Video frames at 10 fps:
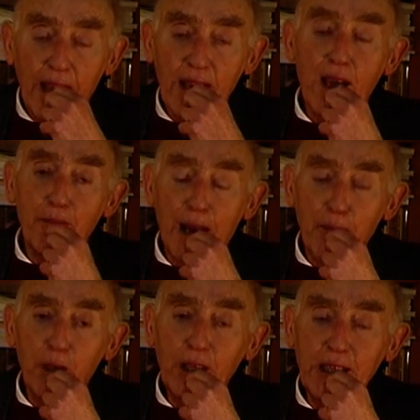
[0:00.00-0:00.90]
Eh già, ma
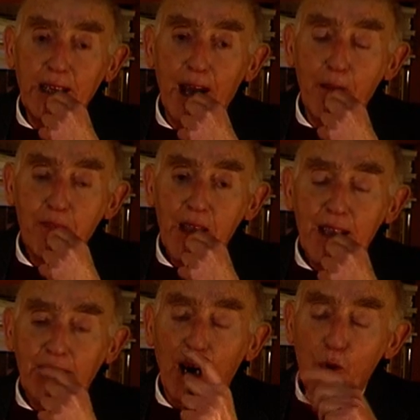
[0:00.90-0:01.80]
la politica
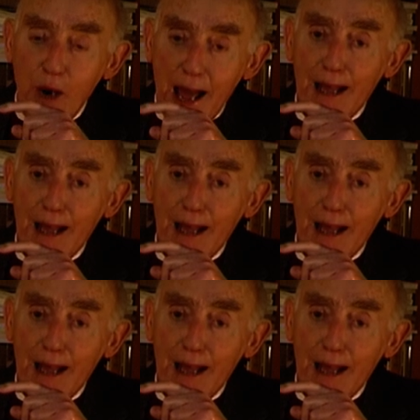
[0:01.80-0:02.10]
da un